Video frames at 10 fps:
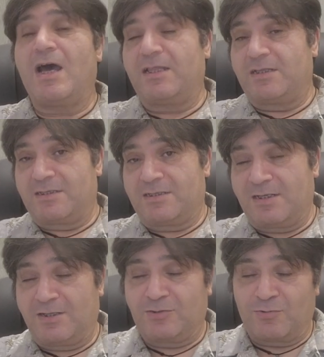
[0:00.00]
адрес
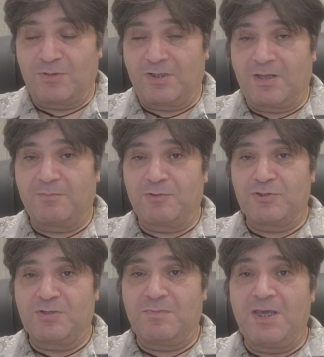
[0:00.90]
электронный там
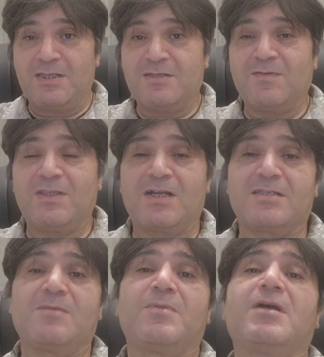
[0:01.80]
тоже имеется,
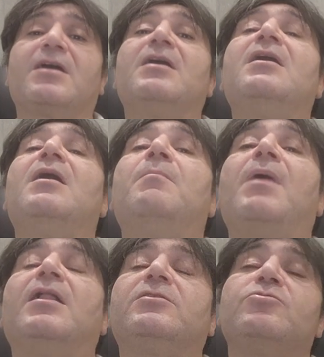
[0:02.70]

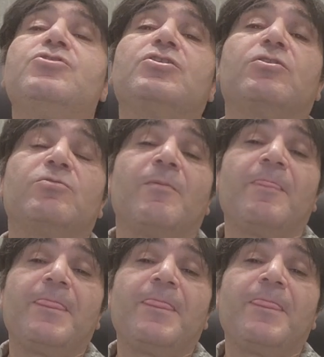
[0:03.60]
вадарсобака.mail.ru